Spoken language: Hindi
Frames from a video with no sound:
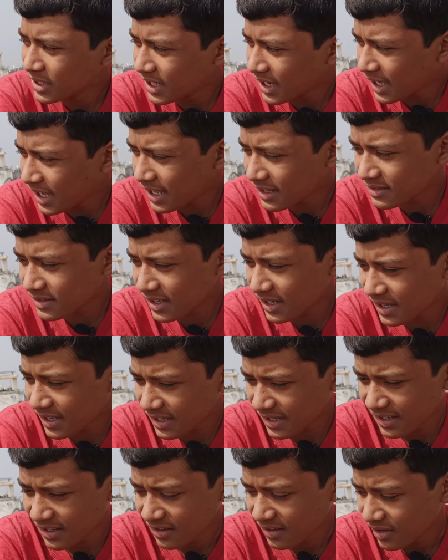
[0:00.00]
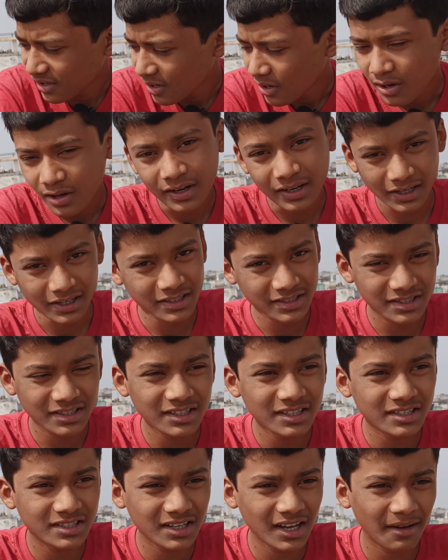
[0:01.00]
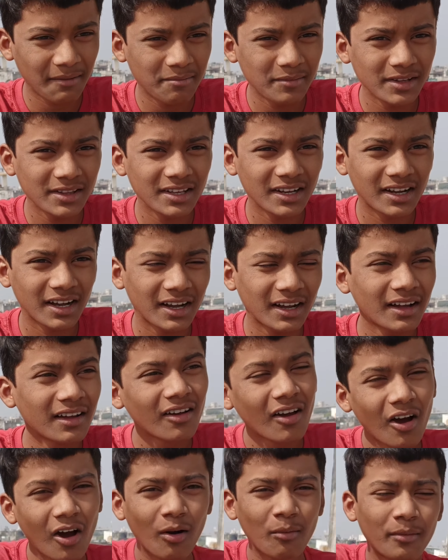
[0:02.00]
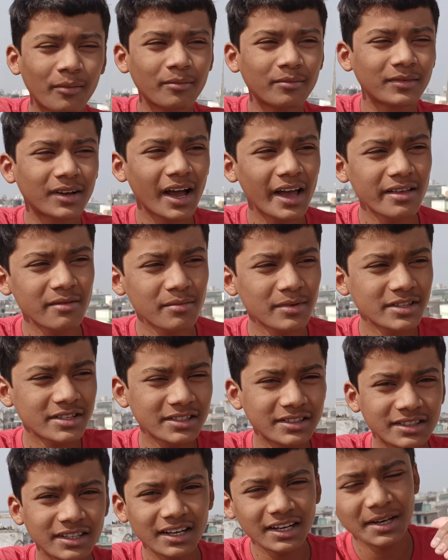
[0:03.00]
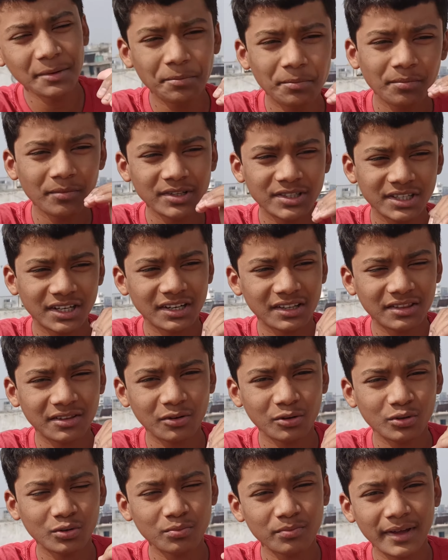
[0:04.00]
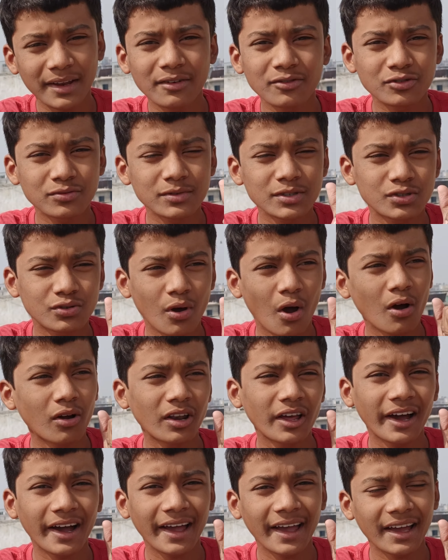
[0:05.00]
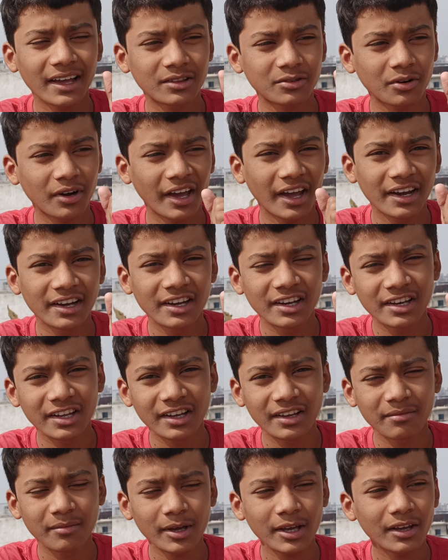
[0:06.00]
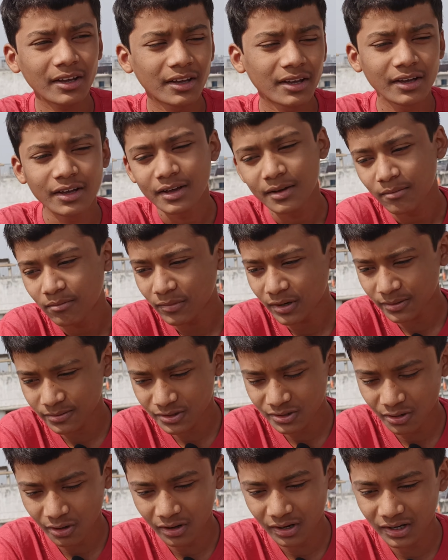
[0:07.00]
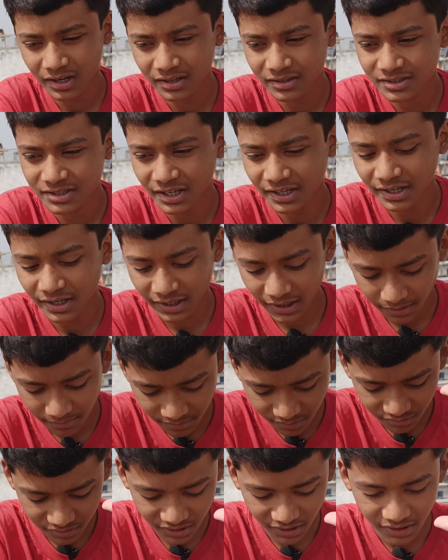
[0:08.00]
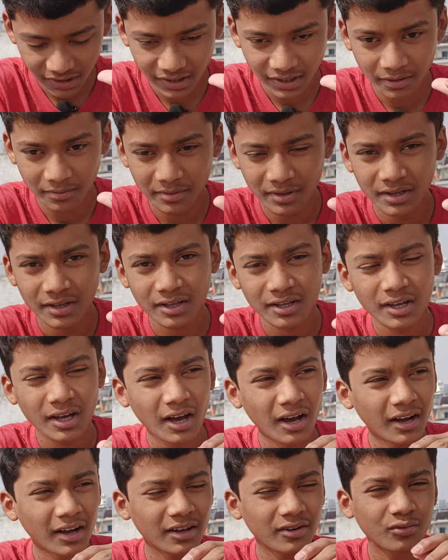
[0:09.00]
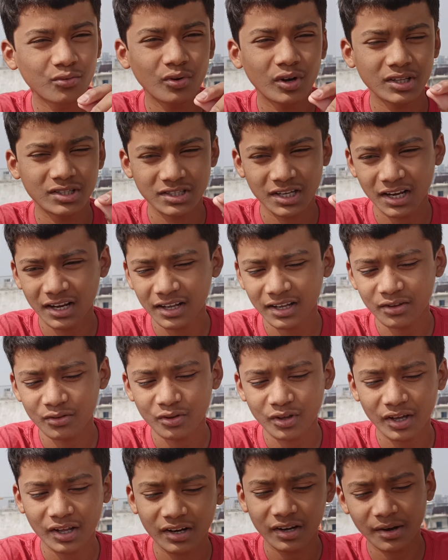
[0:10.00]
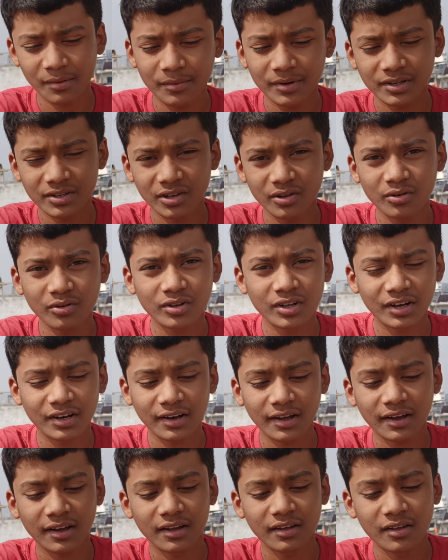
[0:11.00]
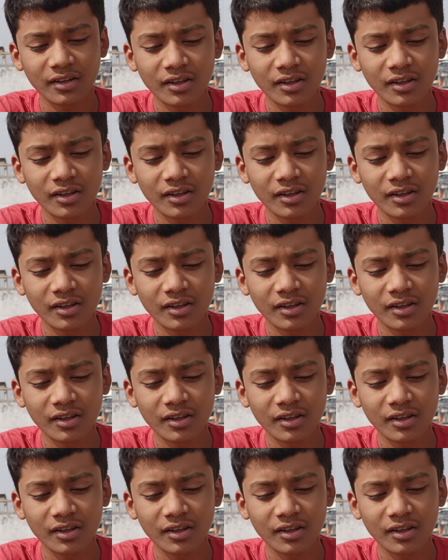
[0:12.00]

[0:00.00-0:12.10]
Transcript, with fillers: दिखाया जाए और गाइज़ नीचे आपने देखा और गाइज़ मैं जैसे लिफ्ट में चढ़ता हूँ तो मैंने उसमें सॉन्ग लगाया है थोड़ा एडिटिंग में मतलब सॉन्ग चढ़ने का भी उतरने का भी अगर वो अच्छा लगे तो यार कमेंट ज़रूर करना